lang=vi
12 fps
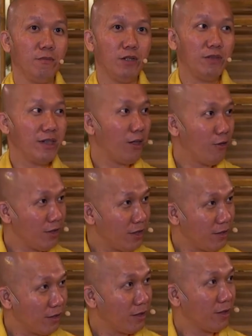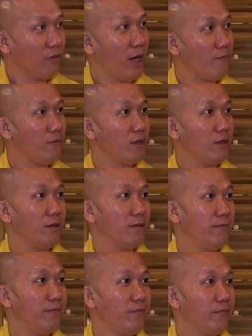mình phải đối diện với thực pháp á
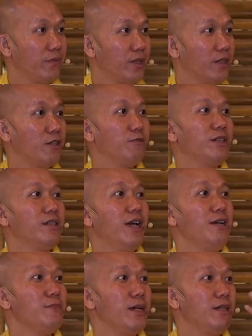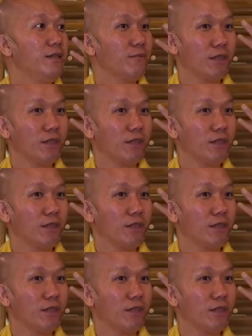chứ còn mình dễ bị lắm